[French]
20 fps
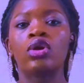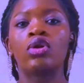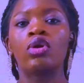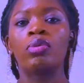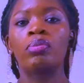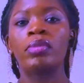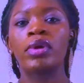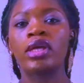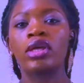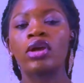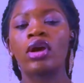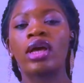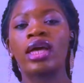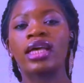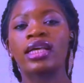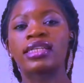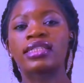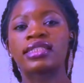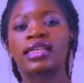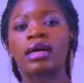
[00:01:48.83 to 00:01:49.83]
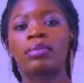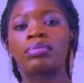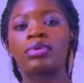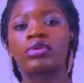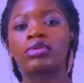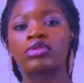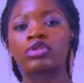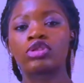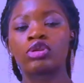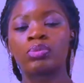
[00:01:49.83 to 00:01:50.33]
Le meilleur exemple
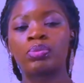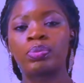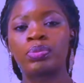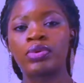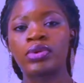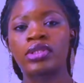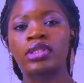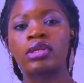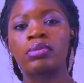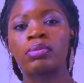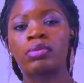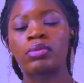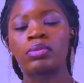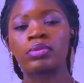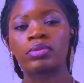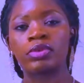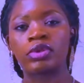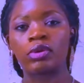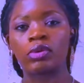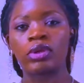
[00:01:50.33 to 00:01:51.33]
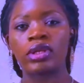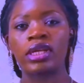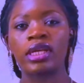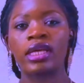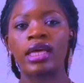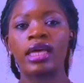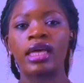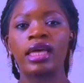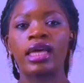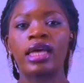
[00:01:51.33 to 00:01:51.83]
que je puisse te
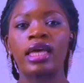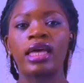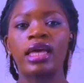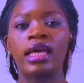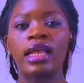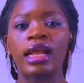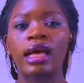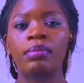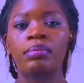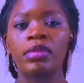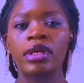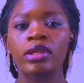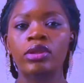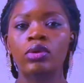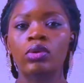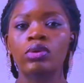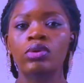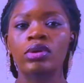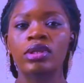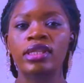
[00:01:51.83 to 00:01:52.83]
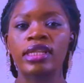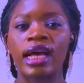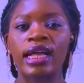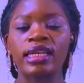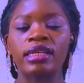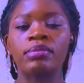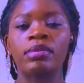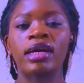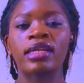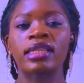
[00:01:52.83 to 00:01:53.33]
donner est la méthode
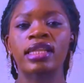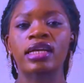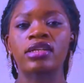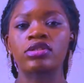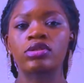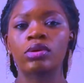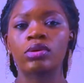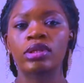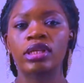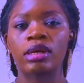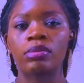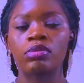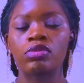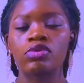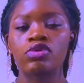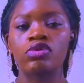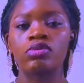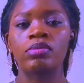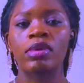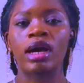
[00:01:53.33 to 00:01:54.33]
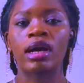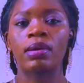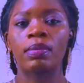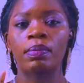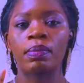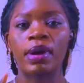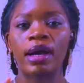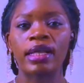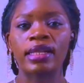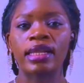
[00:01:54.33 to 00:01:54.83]
d'alimentation des musulmans
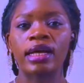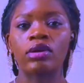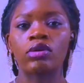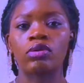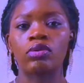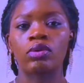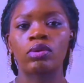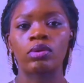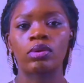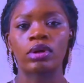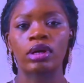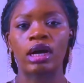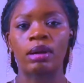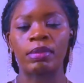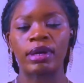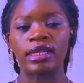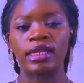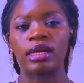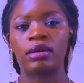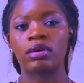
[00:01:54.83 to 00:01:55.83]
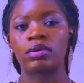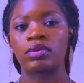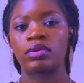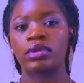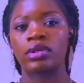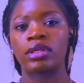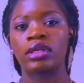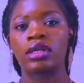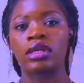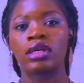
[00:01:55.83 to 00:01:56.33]
pendant le ramadan.
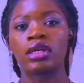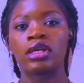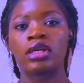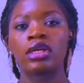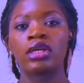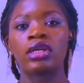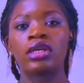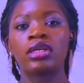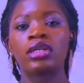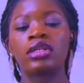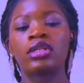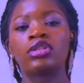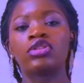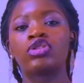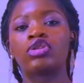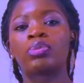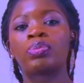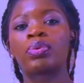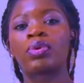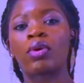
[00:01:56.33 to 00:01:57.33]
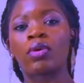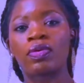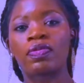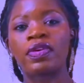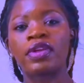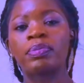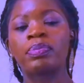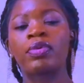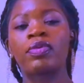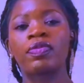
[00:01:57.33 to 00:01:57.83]
Je
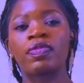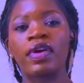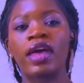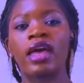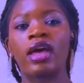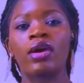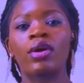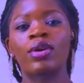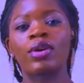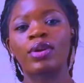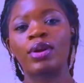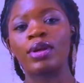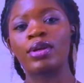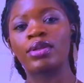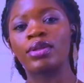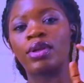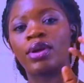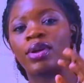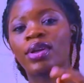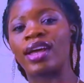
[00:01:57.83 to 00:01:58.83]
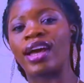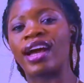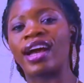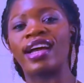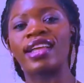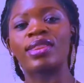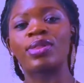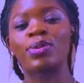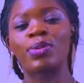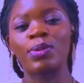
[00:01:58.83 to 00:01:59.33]
profite pour faire un clin d'œil à
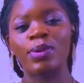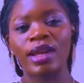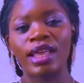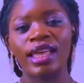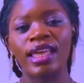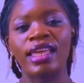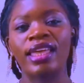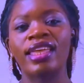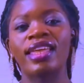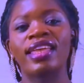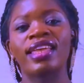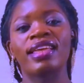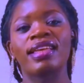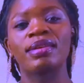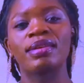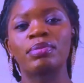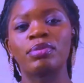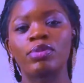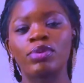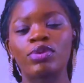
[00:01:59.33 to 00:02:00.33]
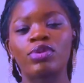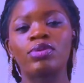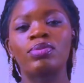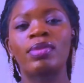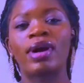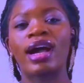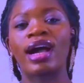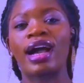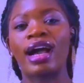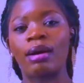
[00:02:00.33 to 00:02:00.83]
tous les
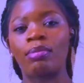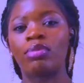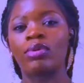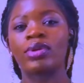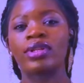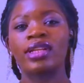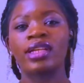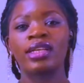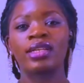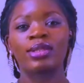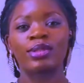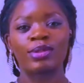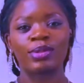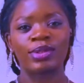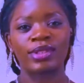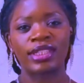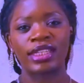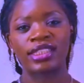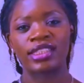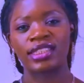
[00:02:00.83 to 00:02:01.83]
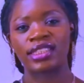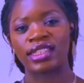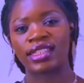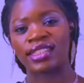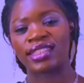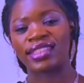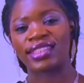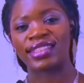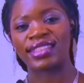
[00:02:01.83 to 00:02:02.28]
musulmans abonnés sur cette chaîne.